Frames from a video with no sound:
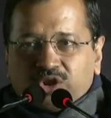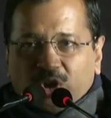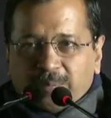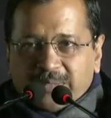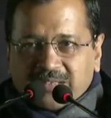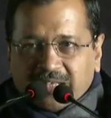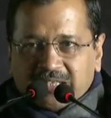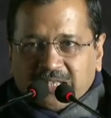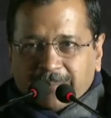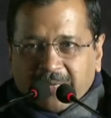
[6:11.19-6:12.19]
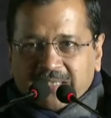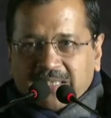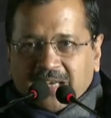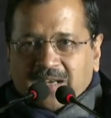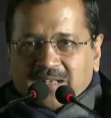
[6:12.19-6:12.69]
24 घंटे पानी
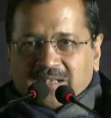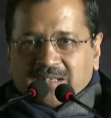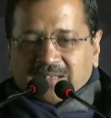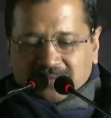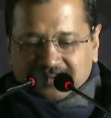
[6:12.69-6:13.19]
आया करेगा